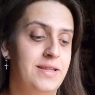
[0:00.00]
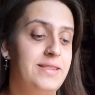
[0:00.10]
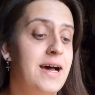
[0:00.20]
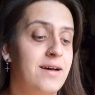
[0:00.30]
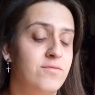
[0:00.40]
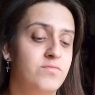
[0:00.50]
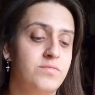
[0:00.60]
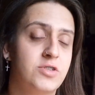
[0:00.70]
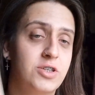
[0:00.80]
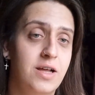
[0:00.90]
Да,
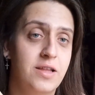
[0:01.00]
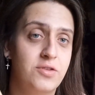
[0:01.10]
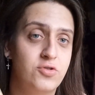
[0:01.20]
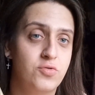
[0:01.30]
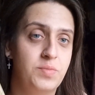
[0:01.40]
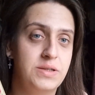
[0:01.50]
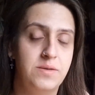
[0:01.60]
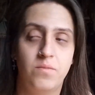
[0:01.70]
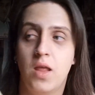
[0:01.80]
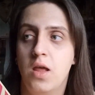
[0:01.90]
шоколадочку поедим.